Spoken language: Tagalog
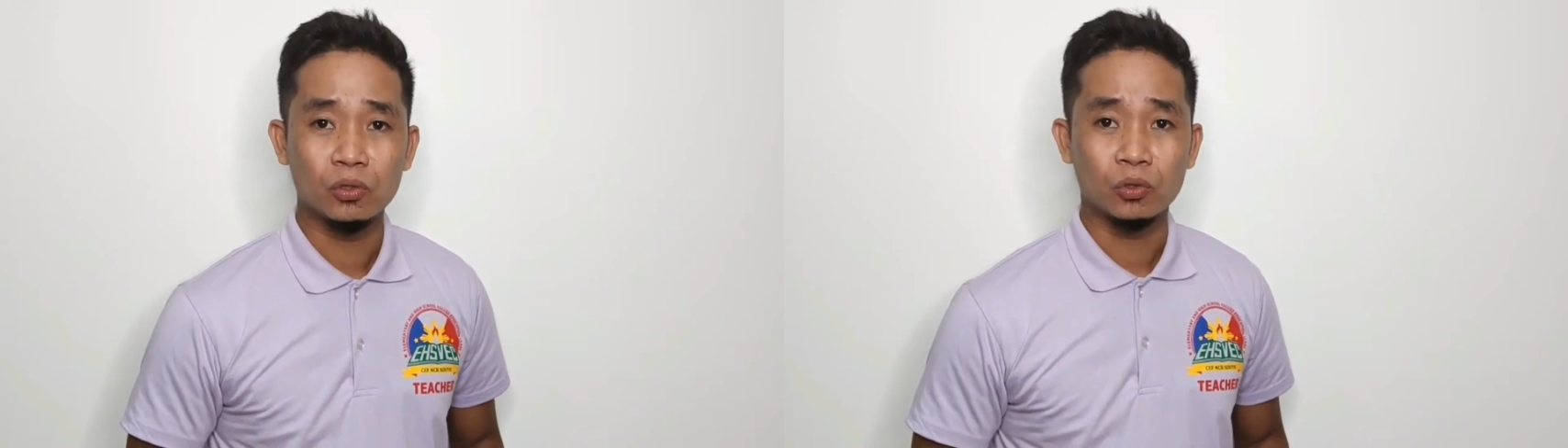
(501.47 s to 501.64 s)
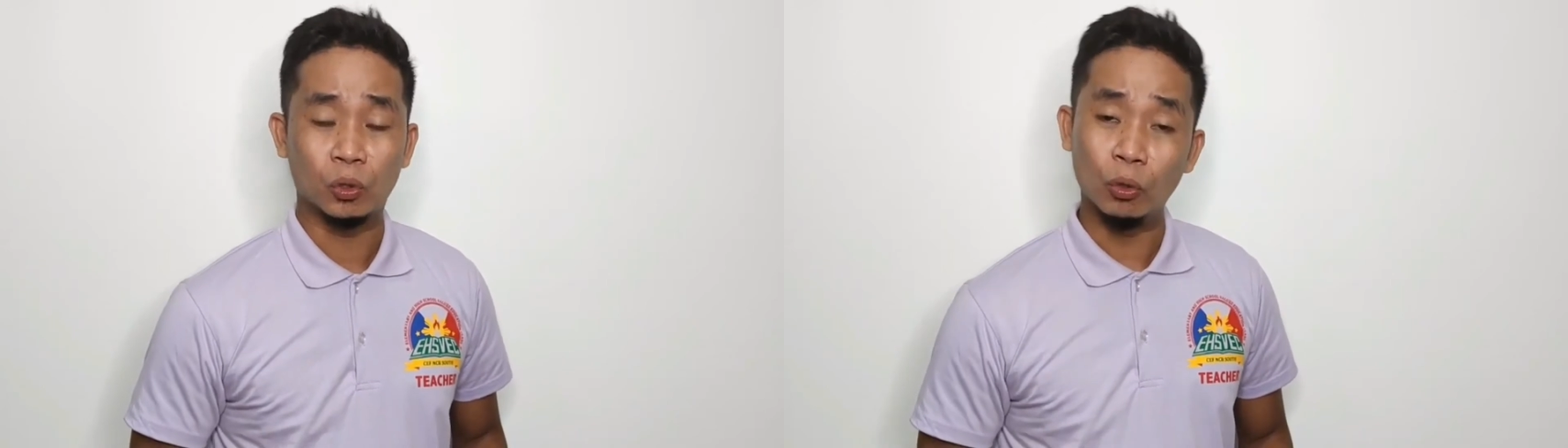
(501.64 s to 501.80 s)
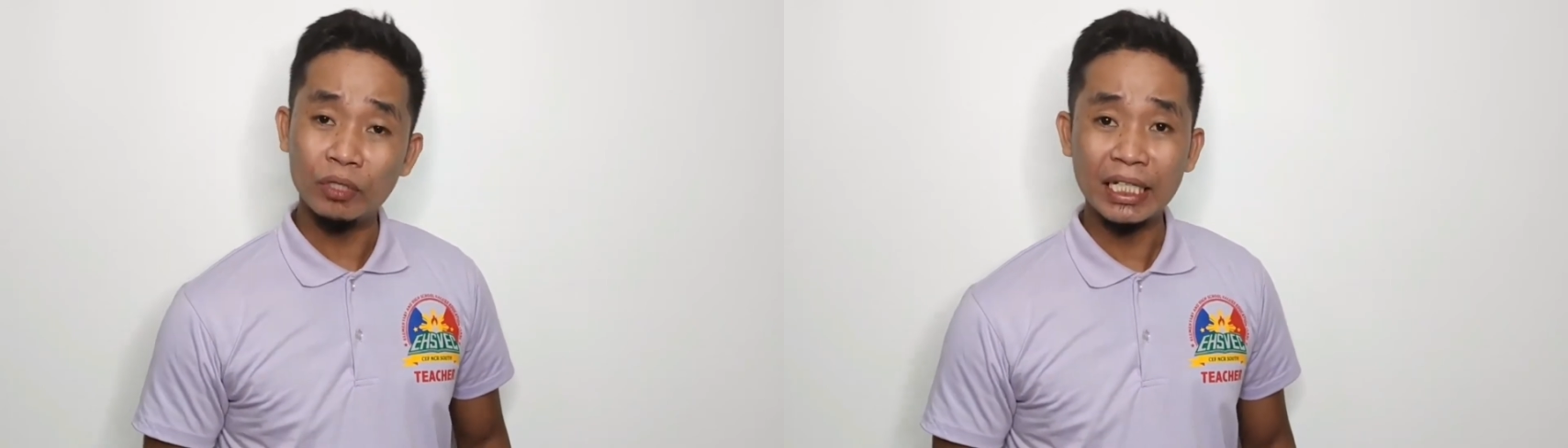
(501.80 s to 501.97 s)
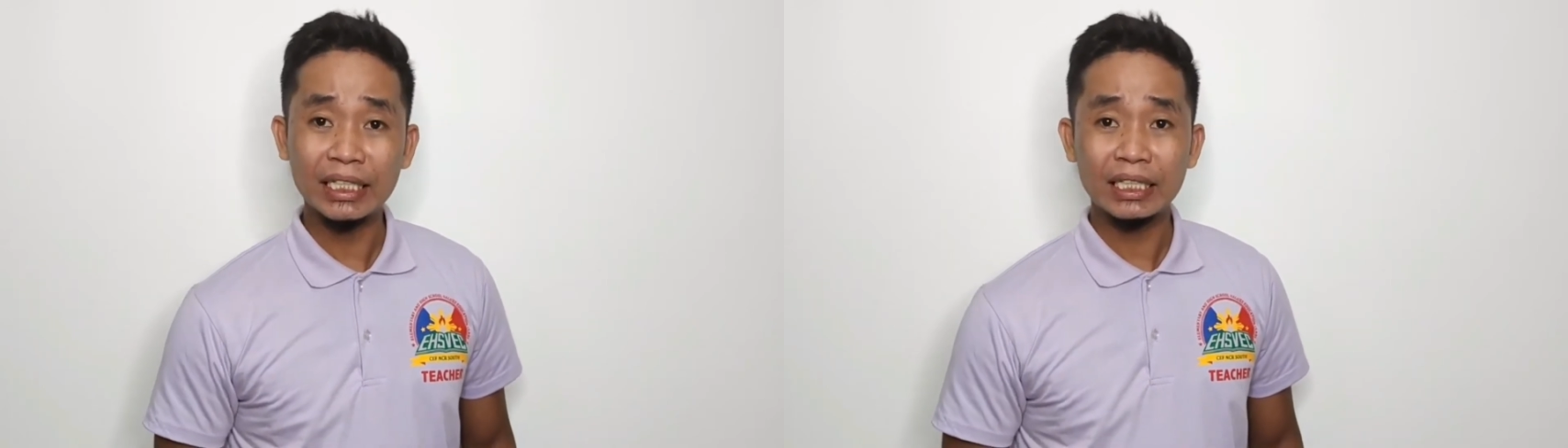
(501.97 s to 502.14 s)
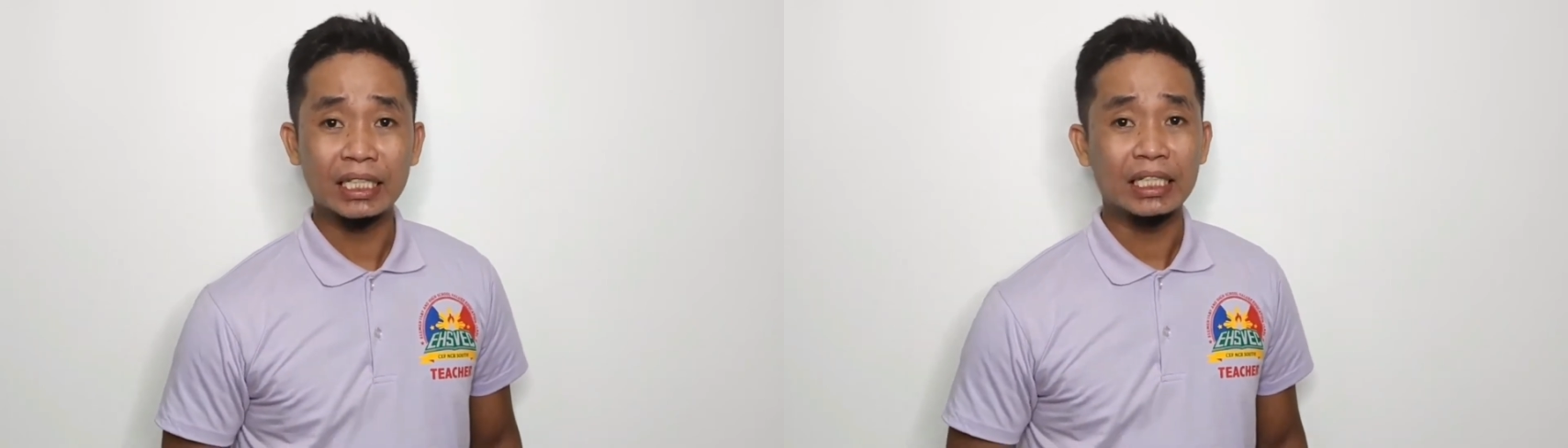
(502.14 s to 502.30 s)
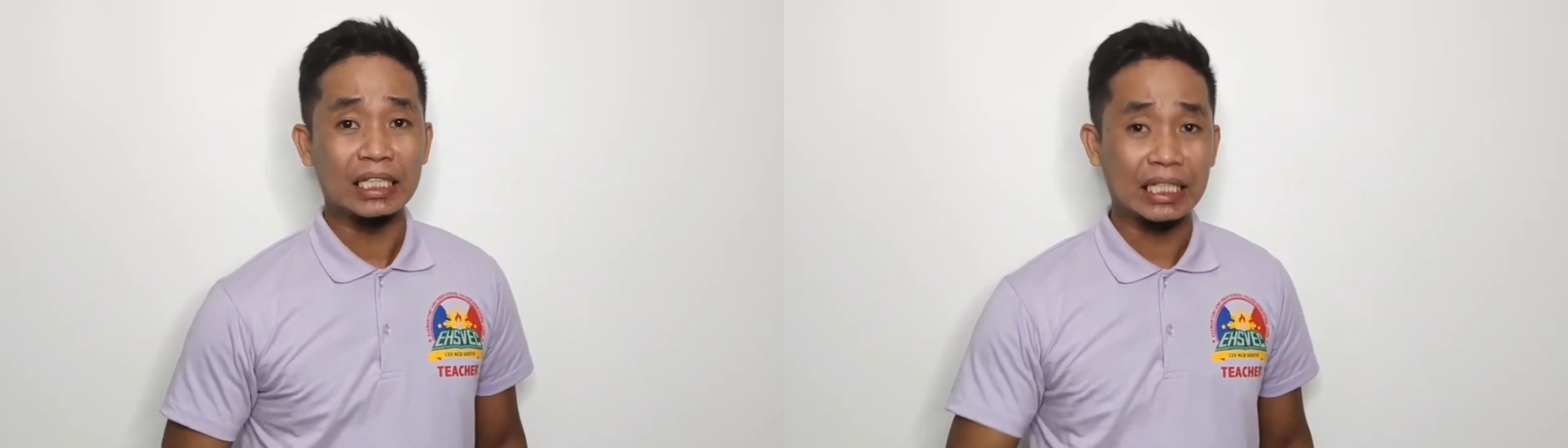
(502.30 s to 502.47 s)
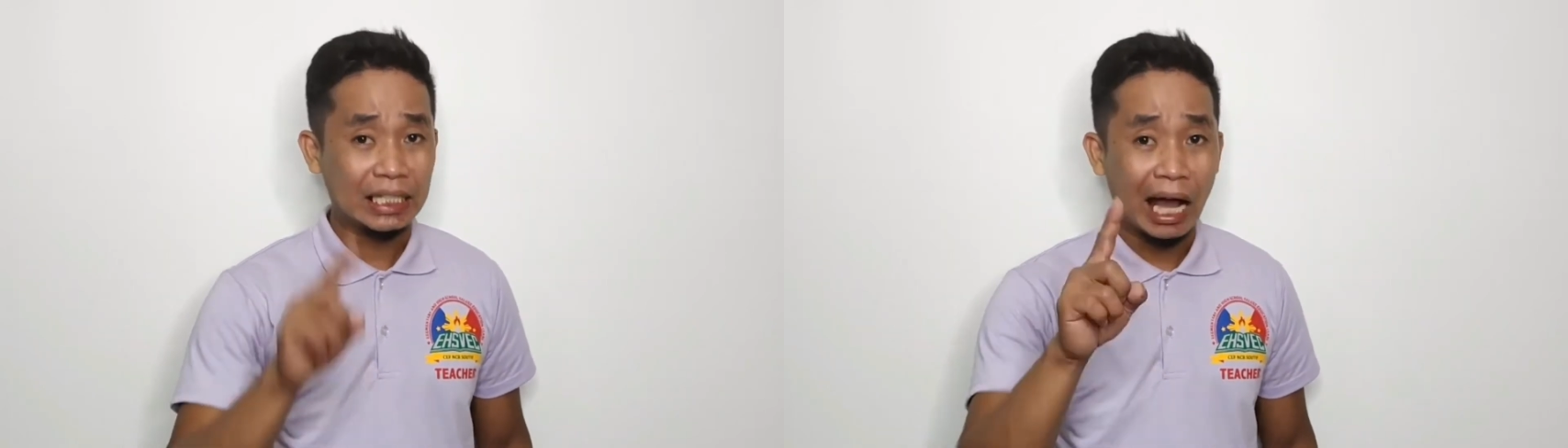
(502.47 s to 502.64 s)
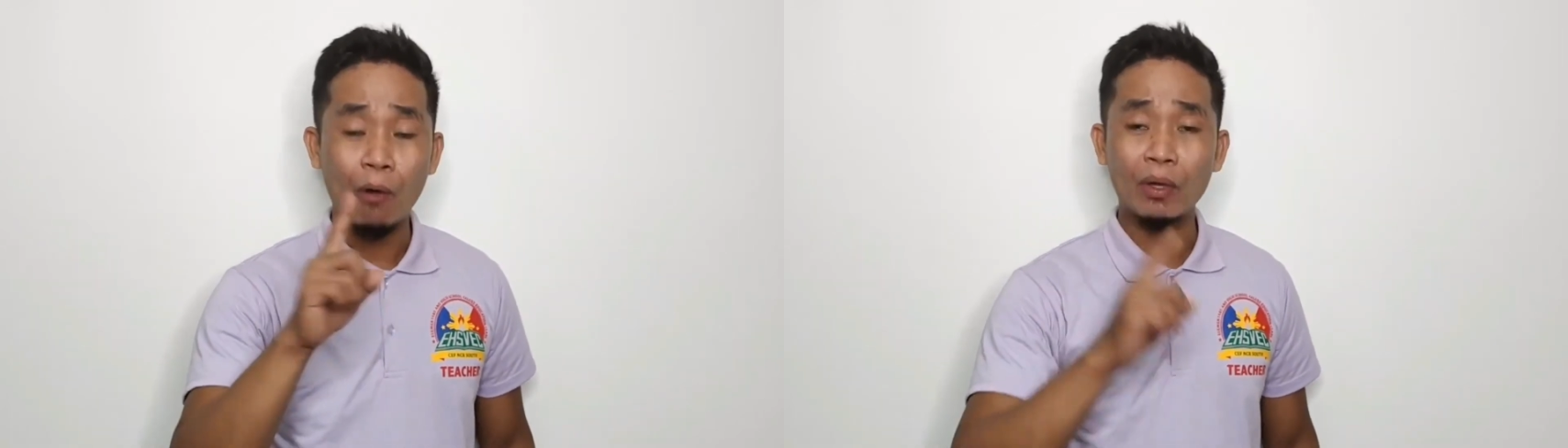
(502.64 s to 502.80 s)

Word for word: Ngunit, ikaw